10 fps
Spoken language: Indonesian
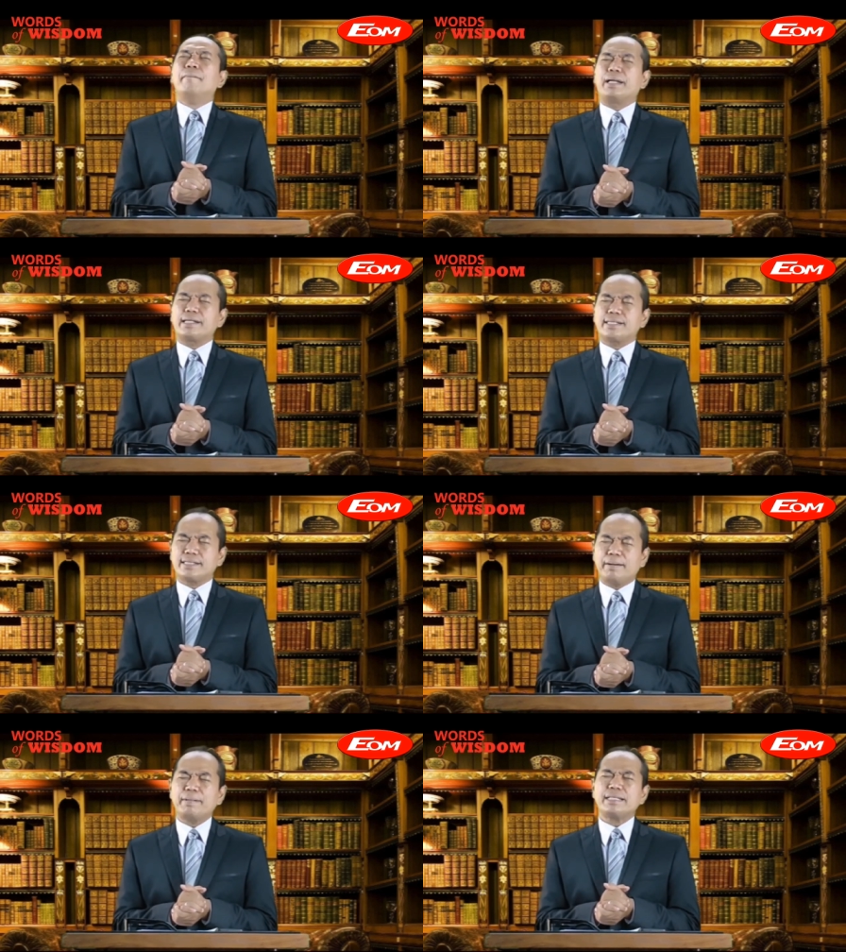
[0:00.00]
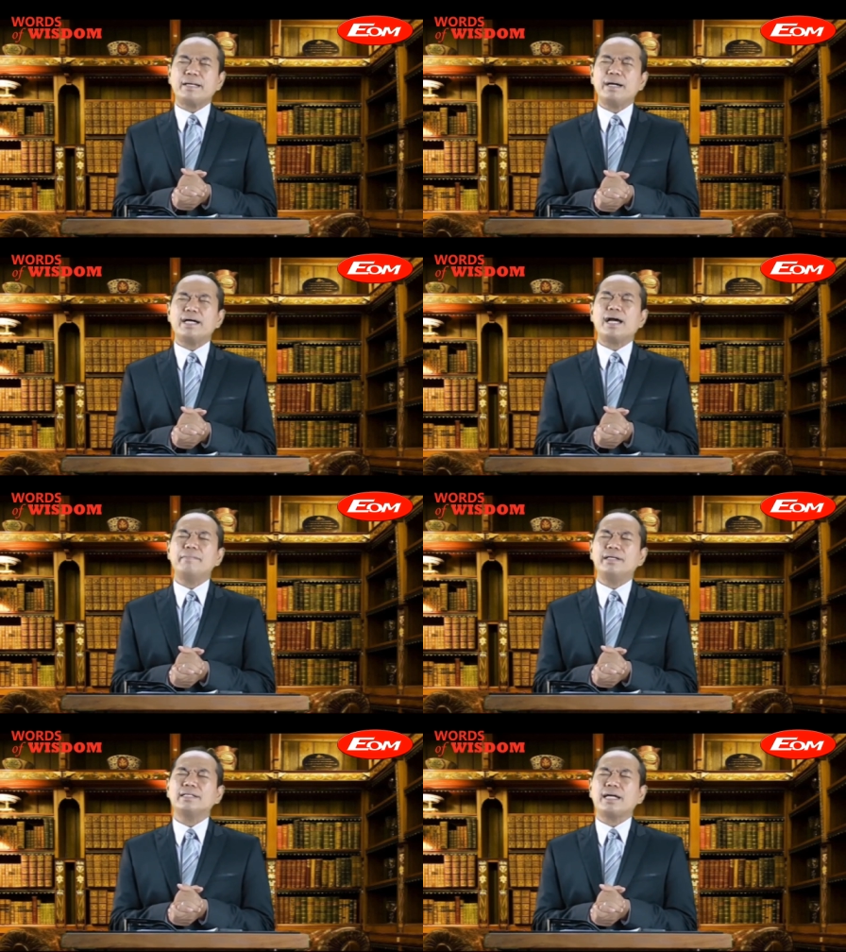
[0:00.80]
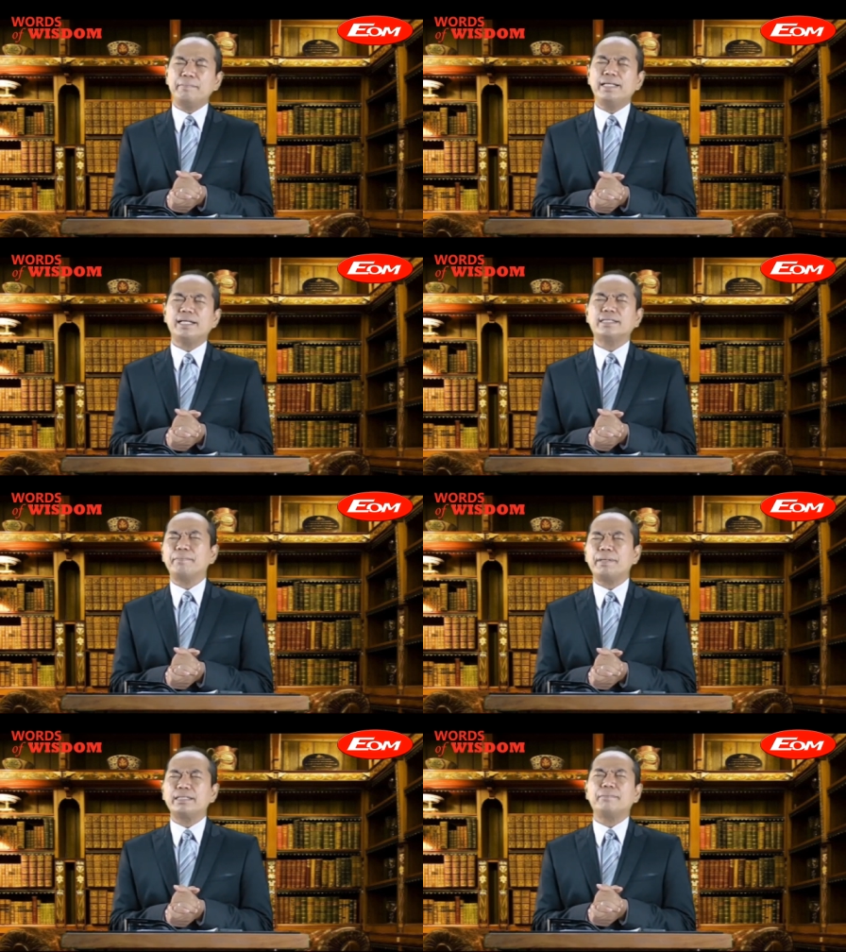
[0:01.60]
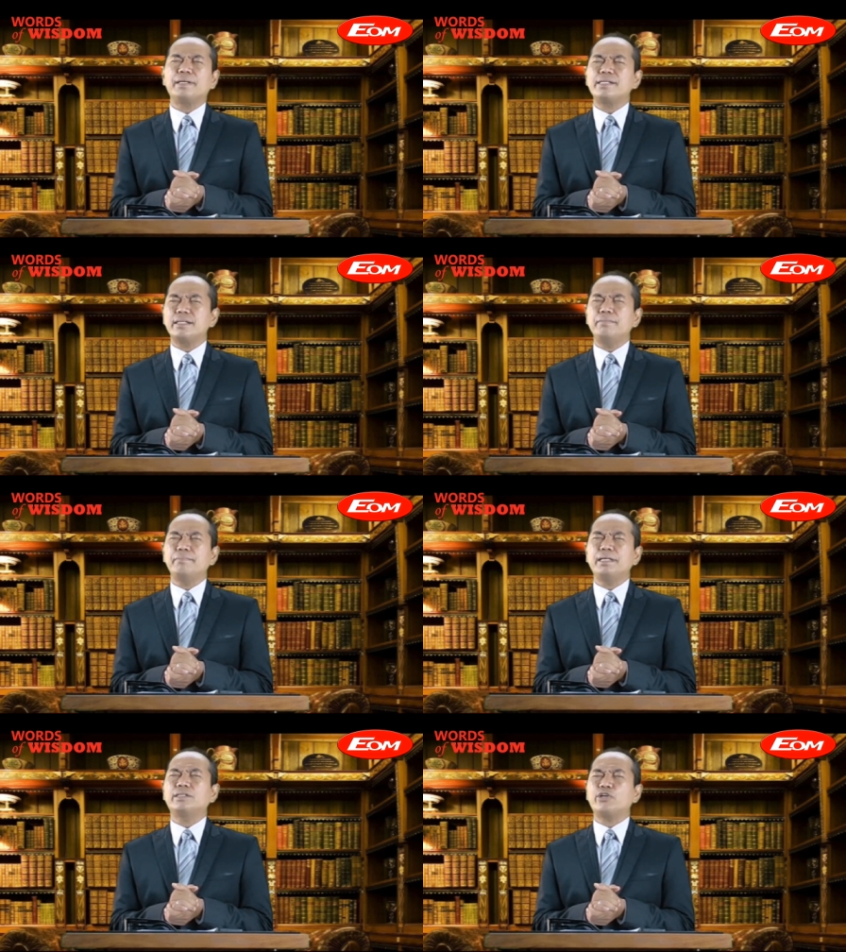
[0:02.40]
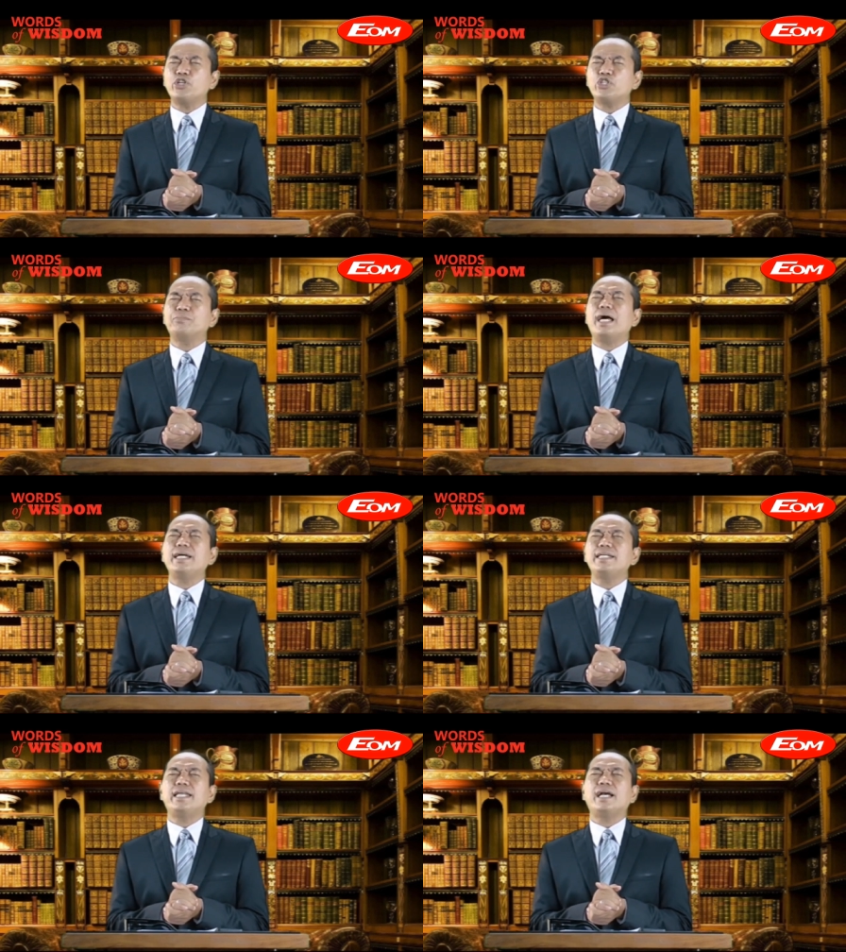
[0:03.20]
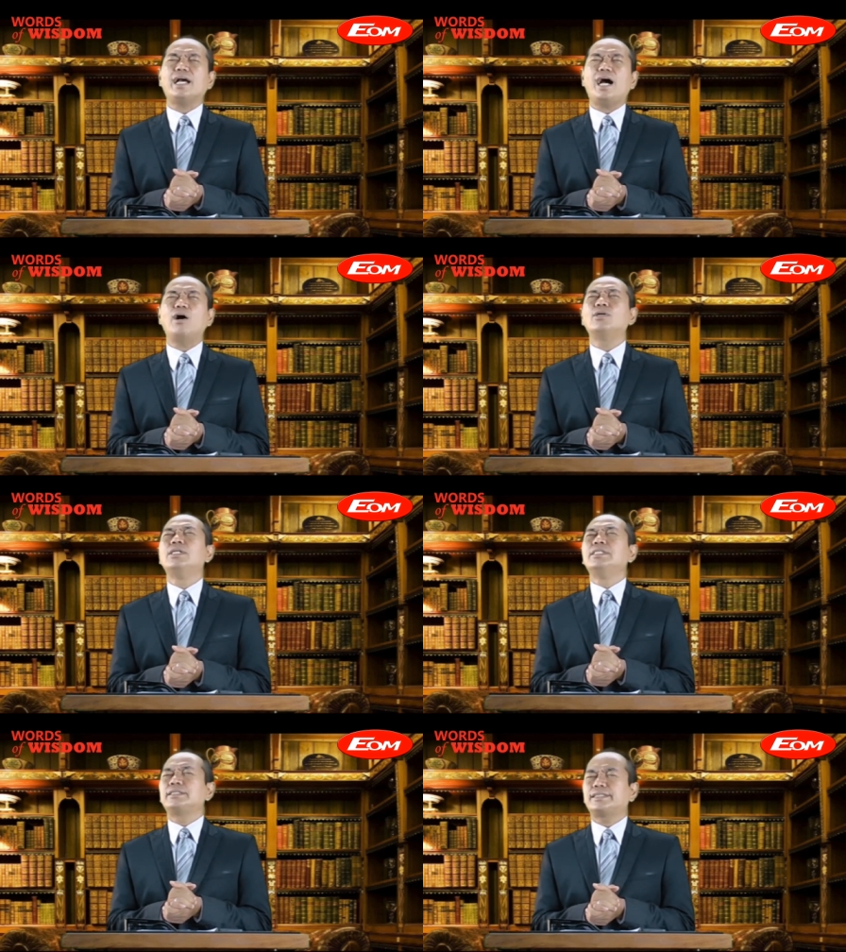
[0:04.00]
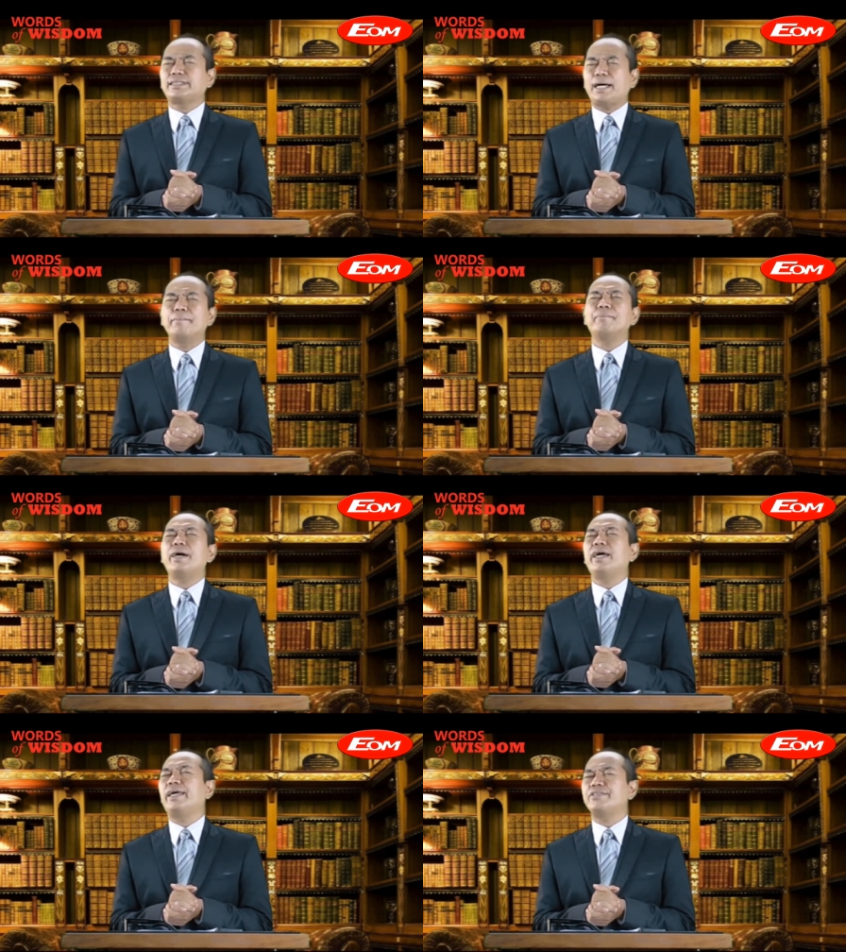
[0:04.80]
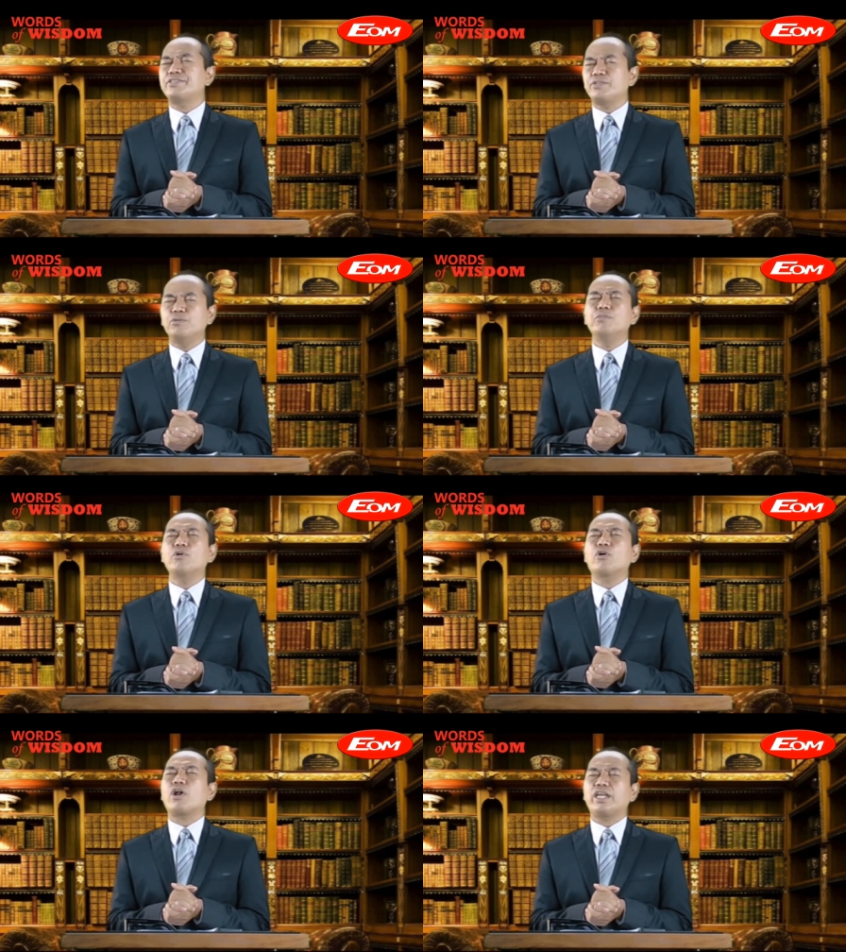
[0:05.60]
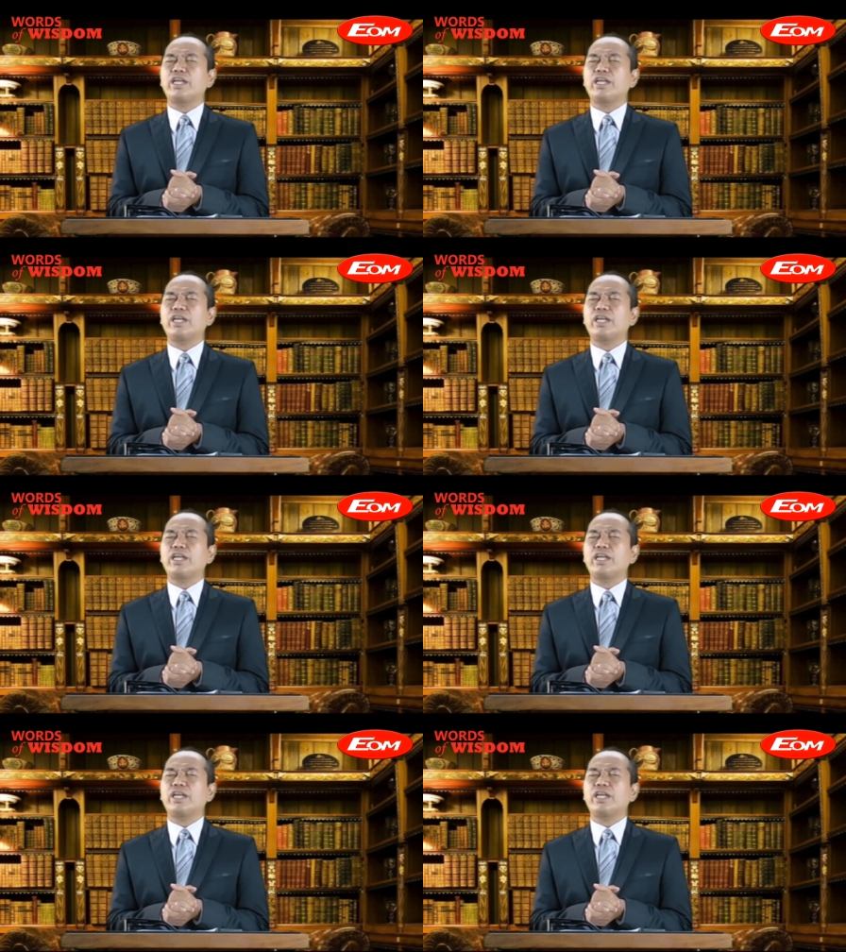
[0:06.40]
Bersama-sama kami dengan teman-teman seiman terus melayani Engkau sampai seumur